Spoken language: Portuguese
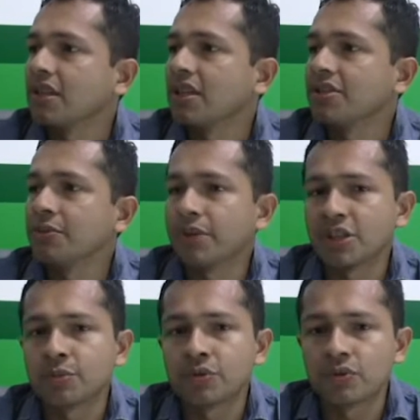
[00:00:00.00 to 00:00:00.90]
né, de
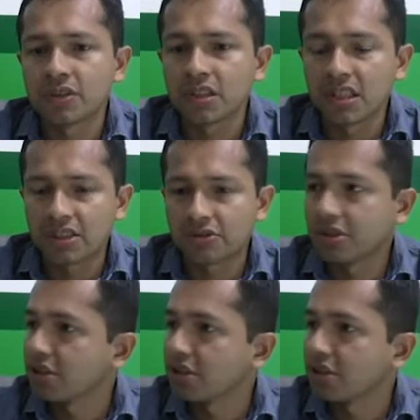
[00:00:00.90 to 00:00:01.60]
empréstimos consignados que